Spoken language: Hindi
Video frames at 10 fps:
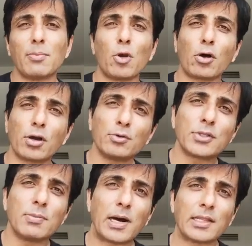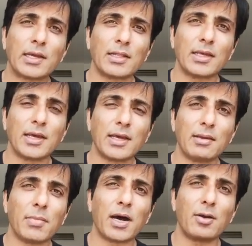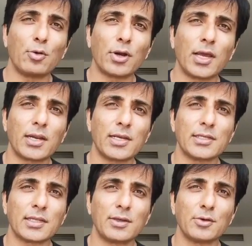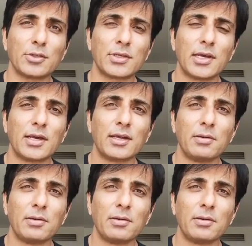जब हम लॉकडाउन की बात करते हैं कि बाहर लोग निकल नहीं सकते उस